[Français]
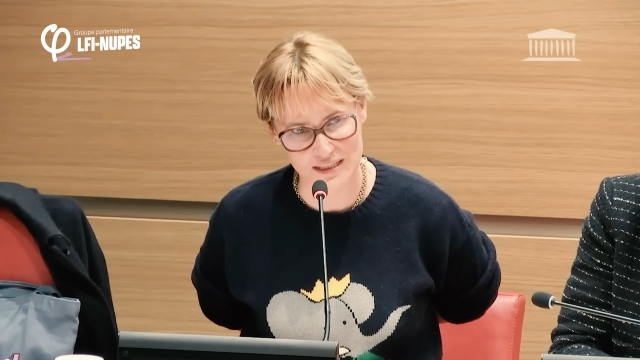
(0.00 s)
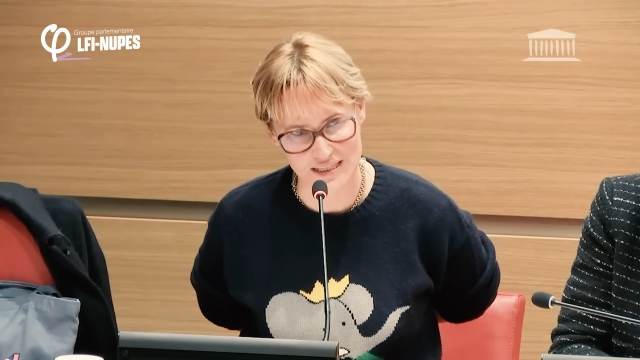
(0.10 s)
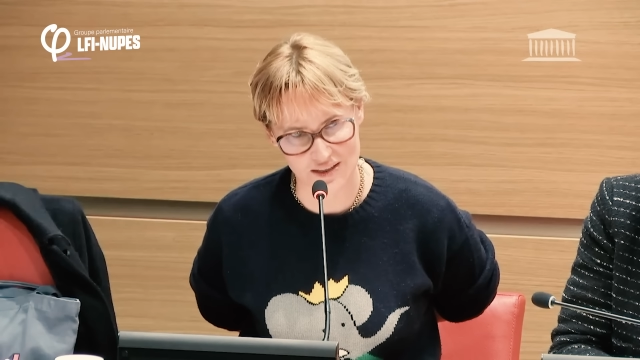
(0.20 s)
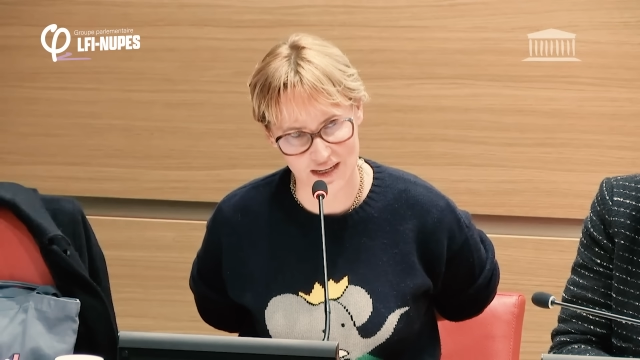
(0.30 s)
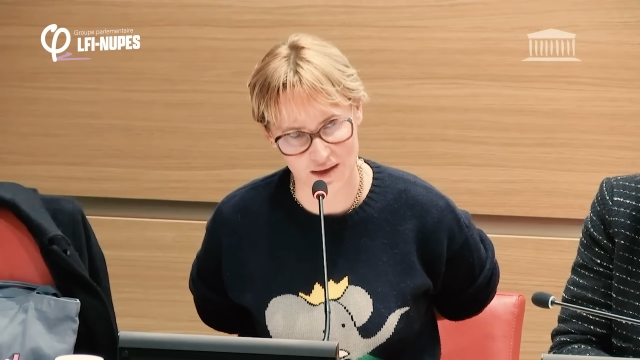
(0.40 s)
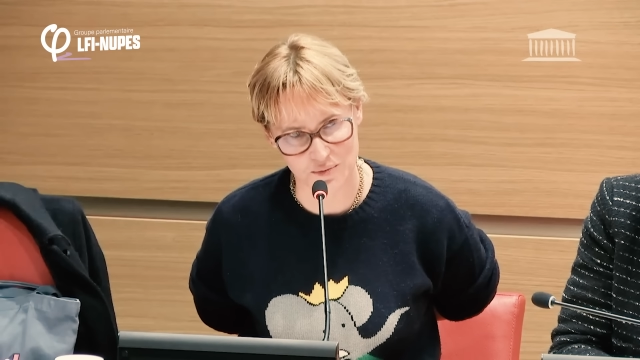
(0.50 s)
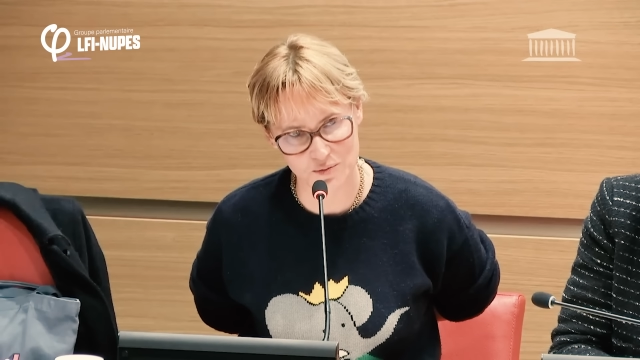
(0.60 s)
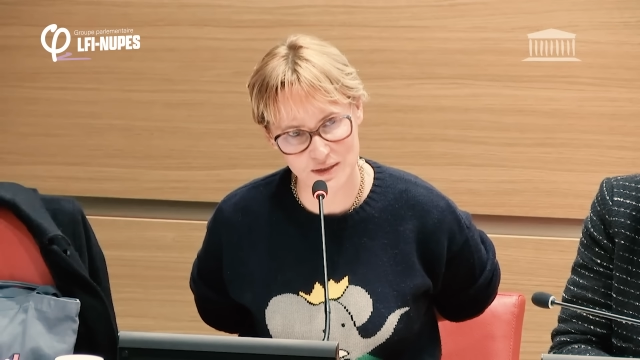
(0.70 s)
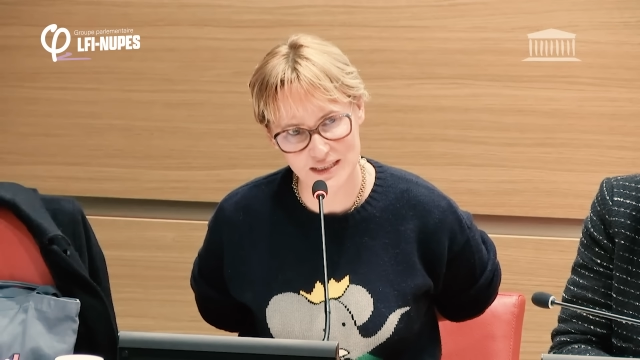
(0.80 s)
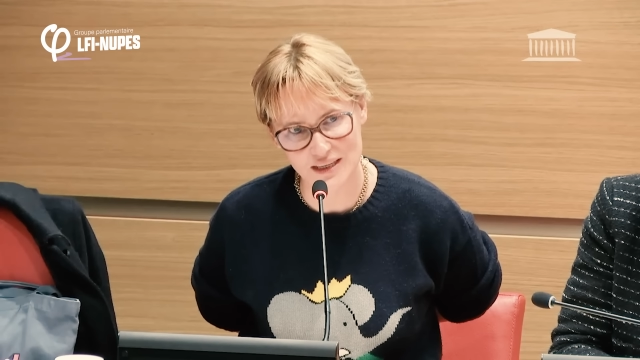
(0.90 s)
Président de la
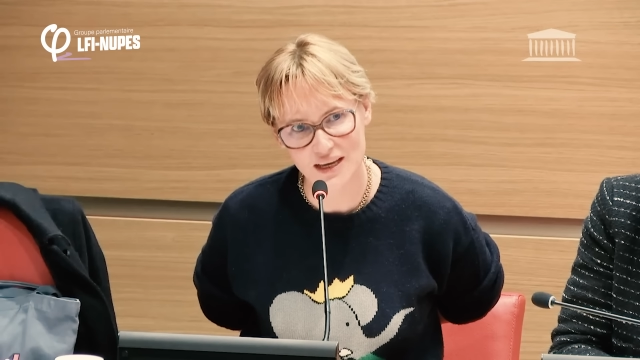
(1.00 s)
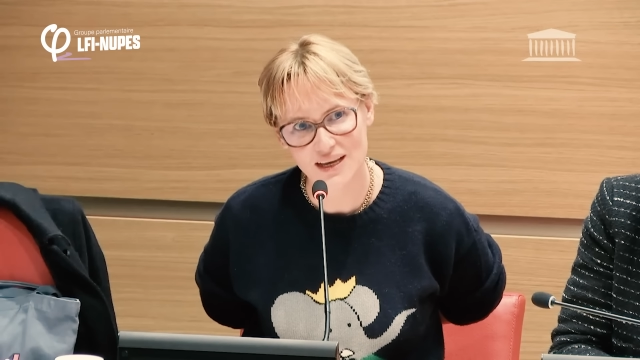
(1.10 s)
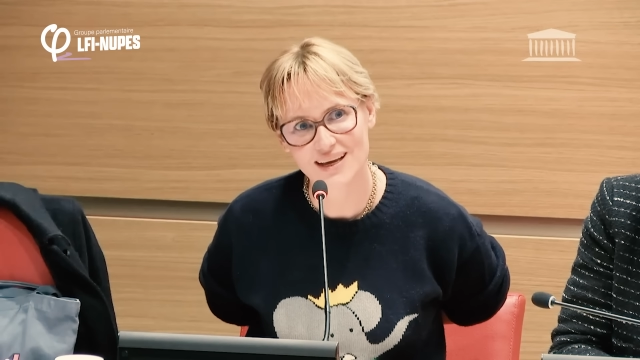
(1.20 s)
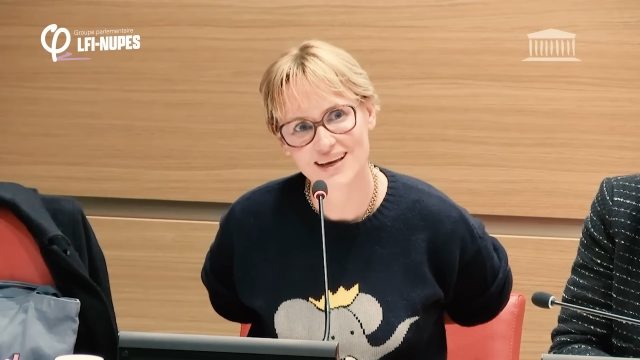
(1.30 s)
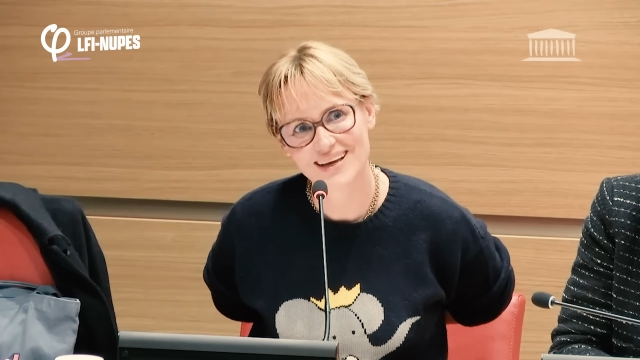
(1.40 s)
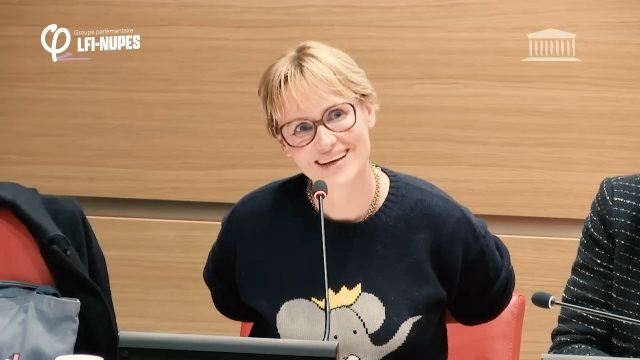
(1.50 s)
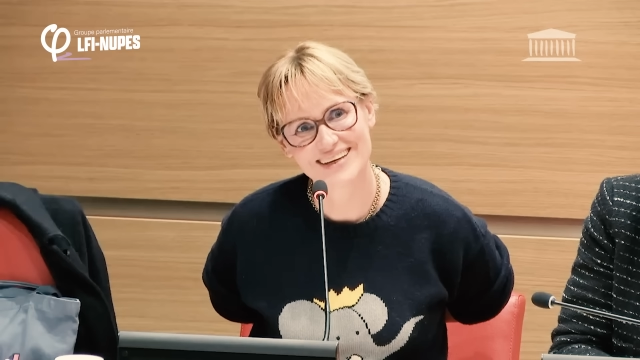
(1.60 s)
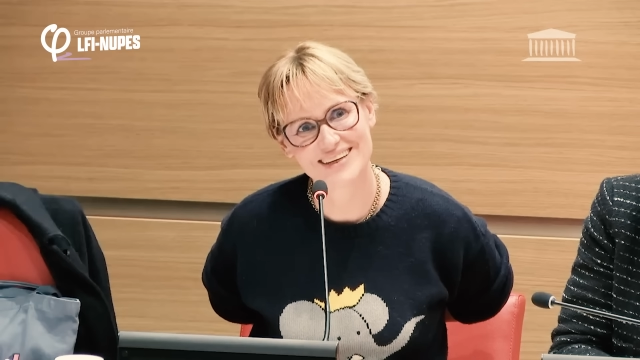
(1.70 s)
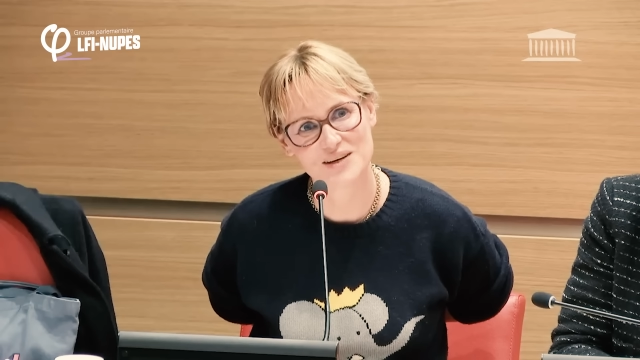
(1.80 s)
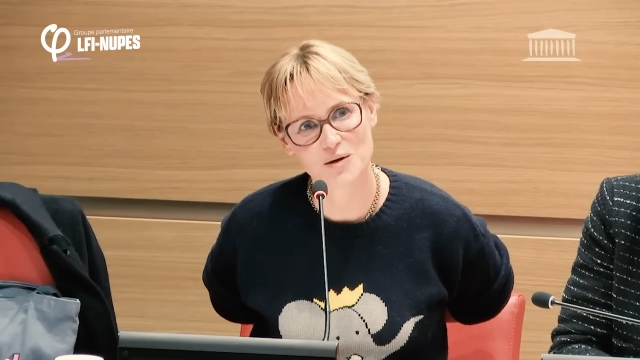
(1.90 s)
République,
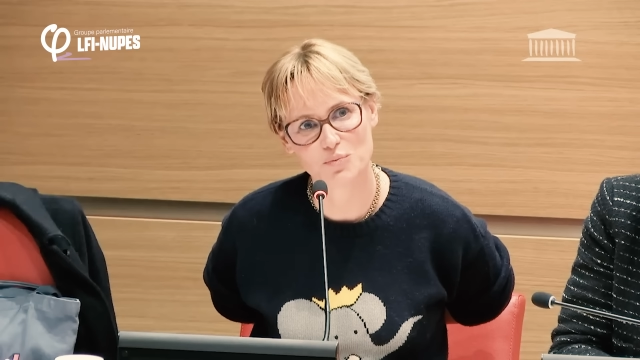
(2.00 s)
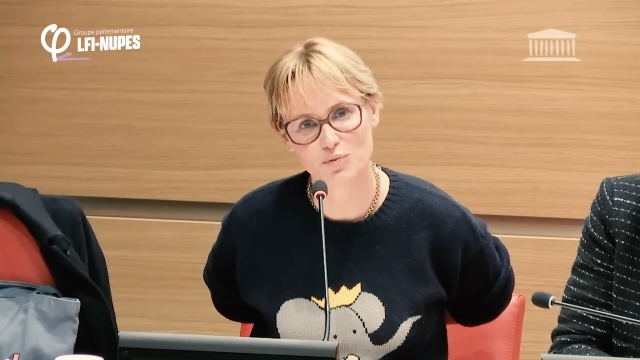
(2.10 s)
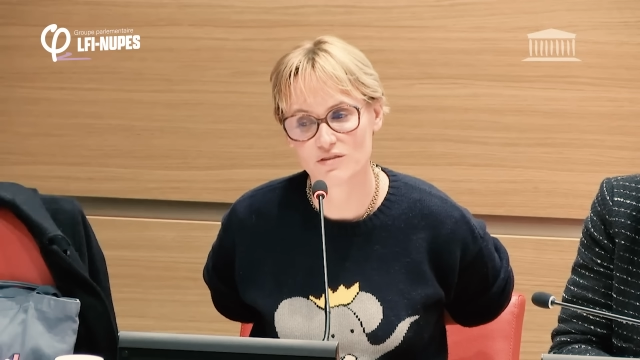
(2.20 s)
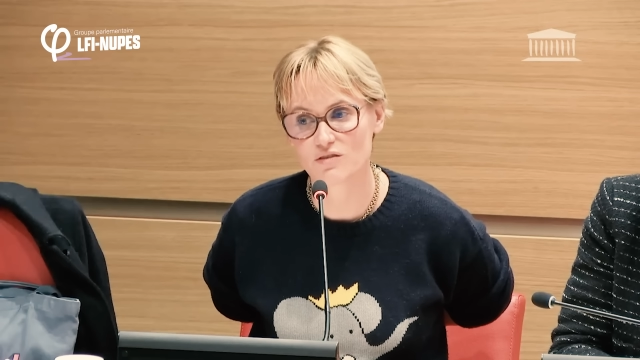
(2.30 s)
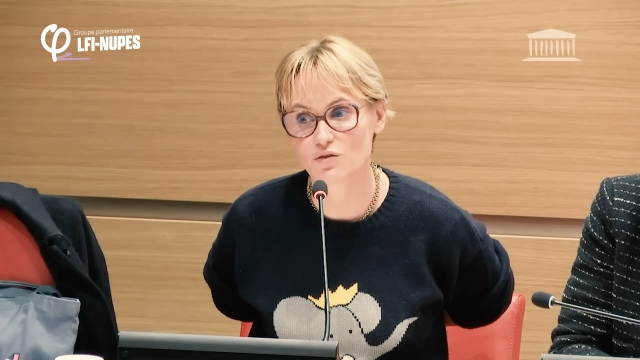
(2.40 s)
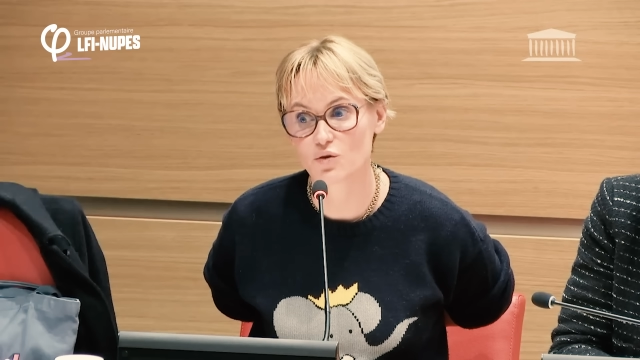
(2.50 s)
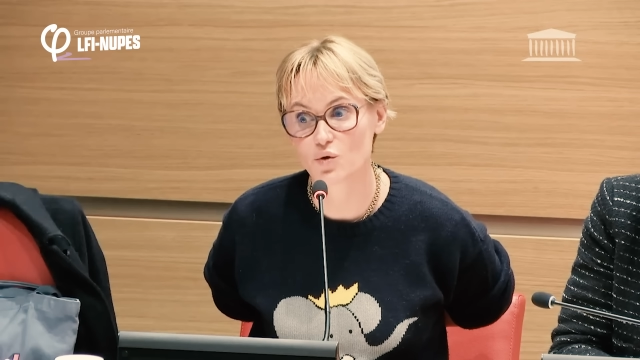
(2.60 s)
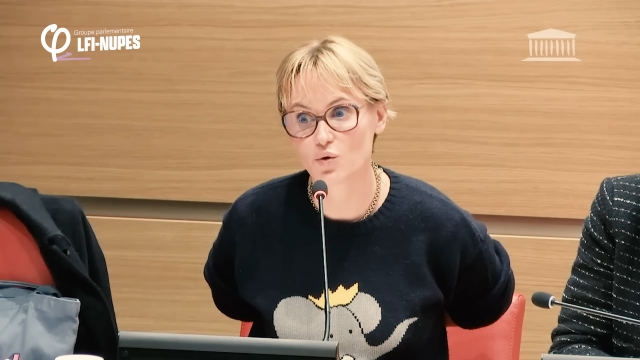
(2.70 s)
euh, puisque